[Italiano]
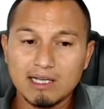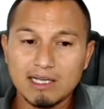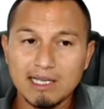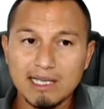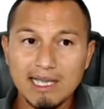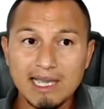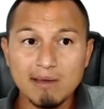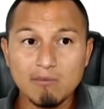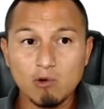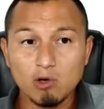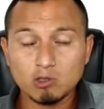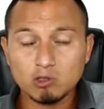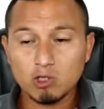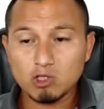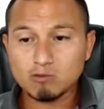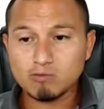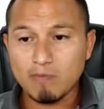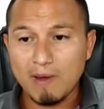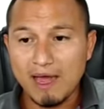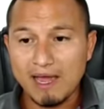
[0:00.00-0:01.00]
e molto
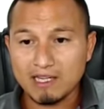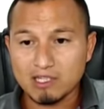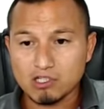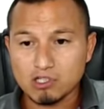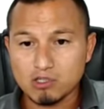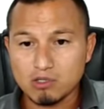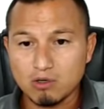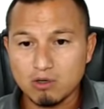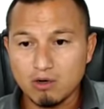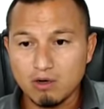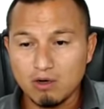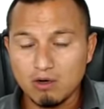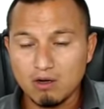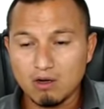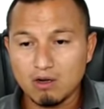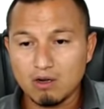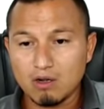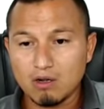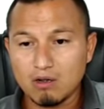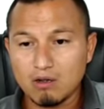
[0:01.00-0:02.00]

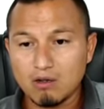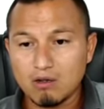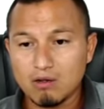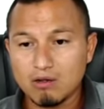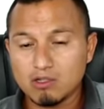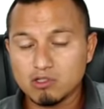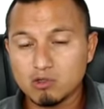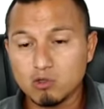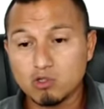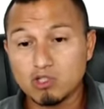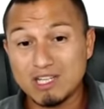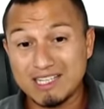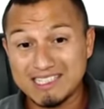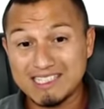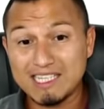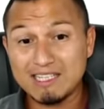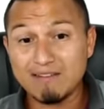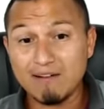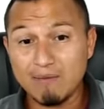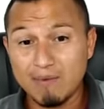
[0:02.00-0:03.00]
spesso
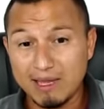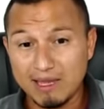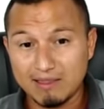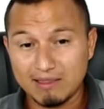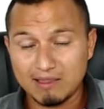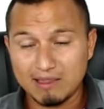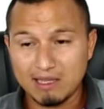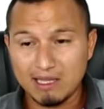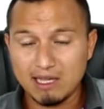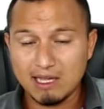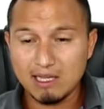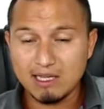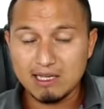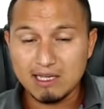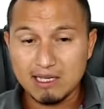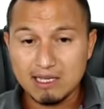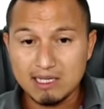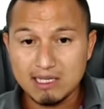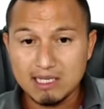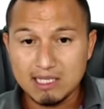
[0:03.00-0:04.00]

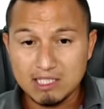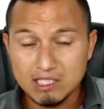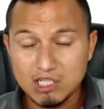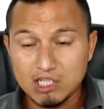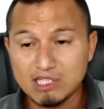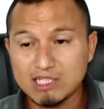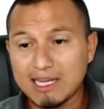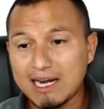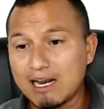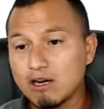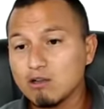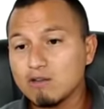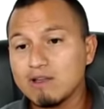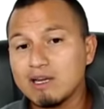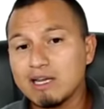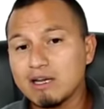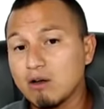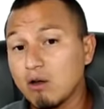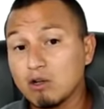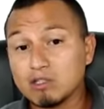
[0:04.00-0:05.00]
successivamente ci saranno
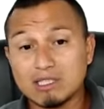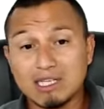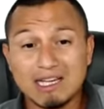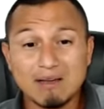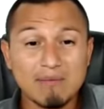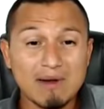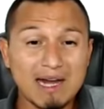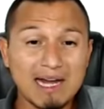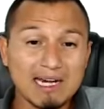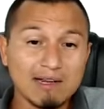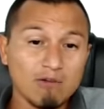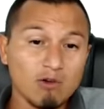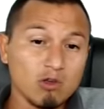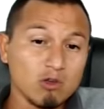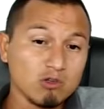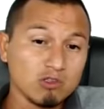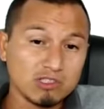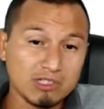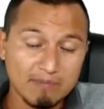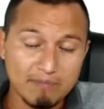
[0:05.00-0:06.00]
delle cose che magari voi
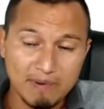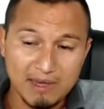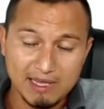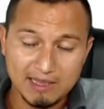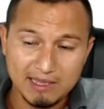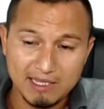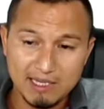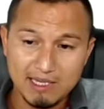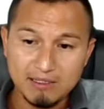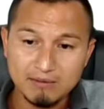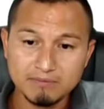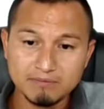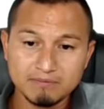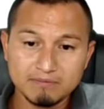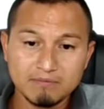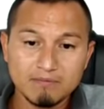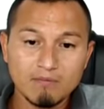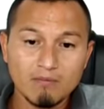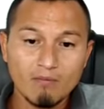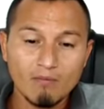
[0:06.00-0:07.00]
non sapete,
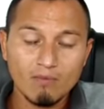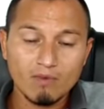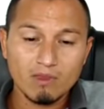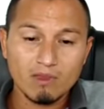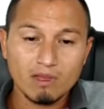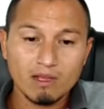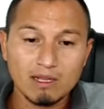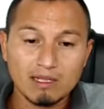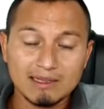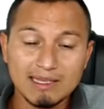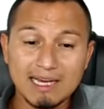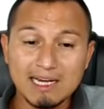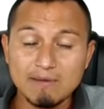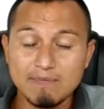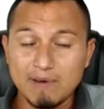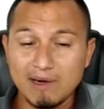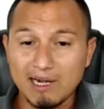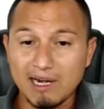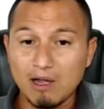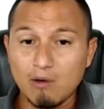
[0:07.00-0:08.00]
tali
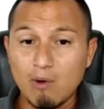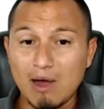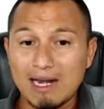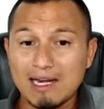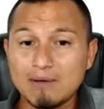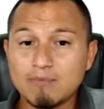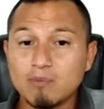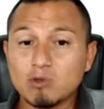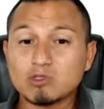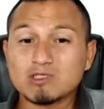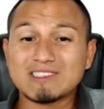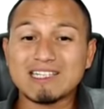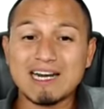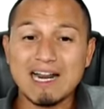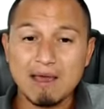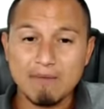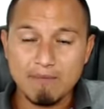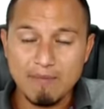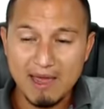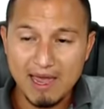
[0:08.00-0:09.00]
per le quali
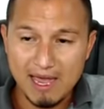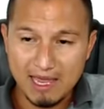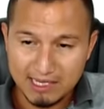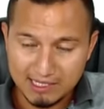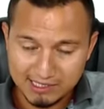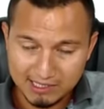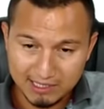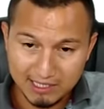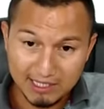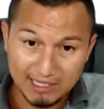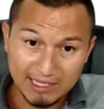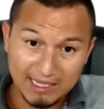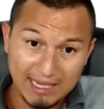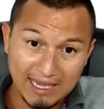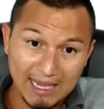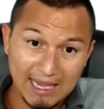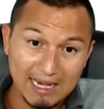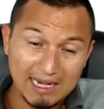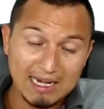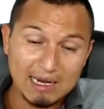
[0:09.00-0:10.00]
potrebbe essere
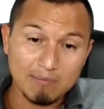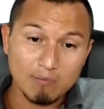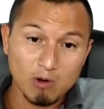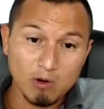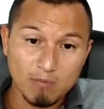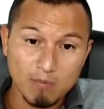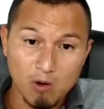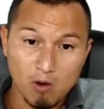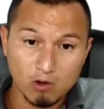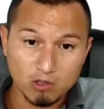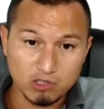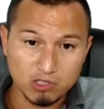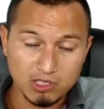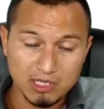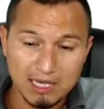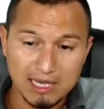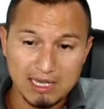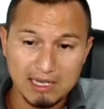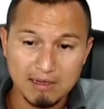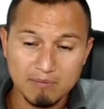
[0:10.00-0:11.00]
che la
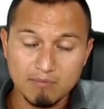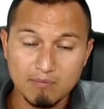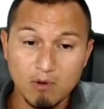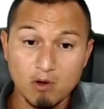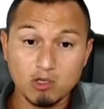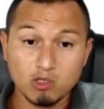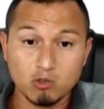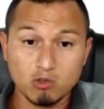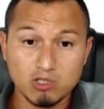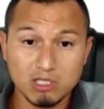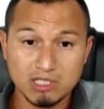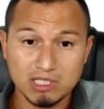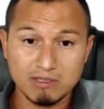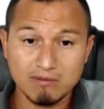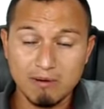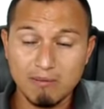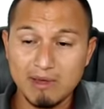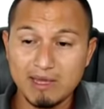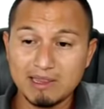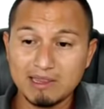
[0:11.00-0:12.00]
proposta poi
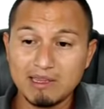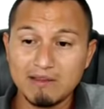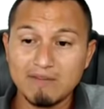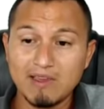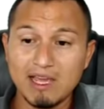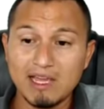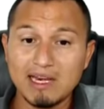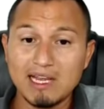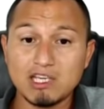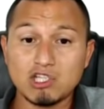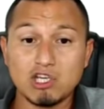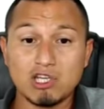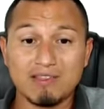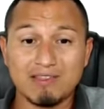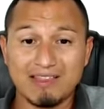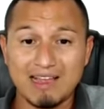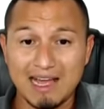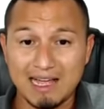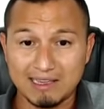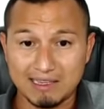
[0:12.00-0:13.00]
successivamente viene
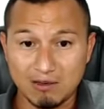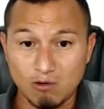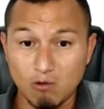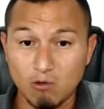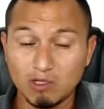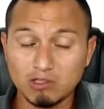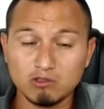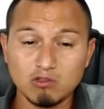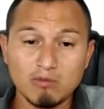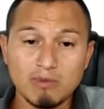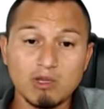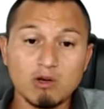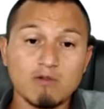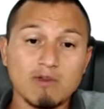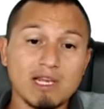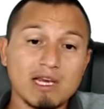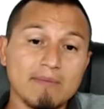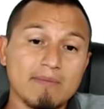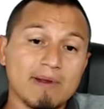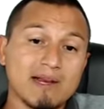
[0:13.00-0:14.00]
accettata o quantomeno
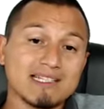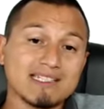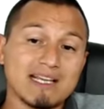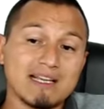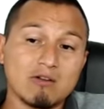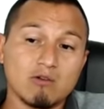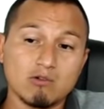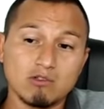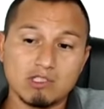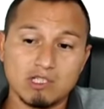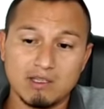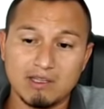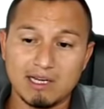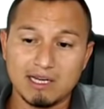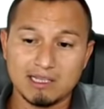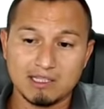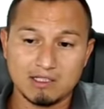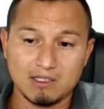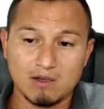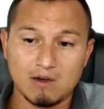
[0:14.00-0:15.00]
viene presa in
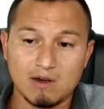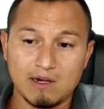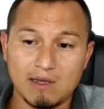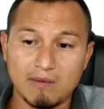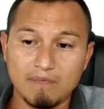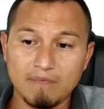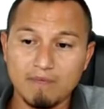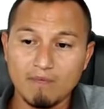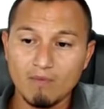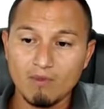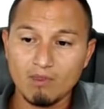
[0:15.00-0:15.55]
considerazione.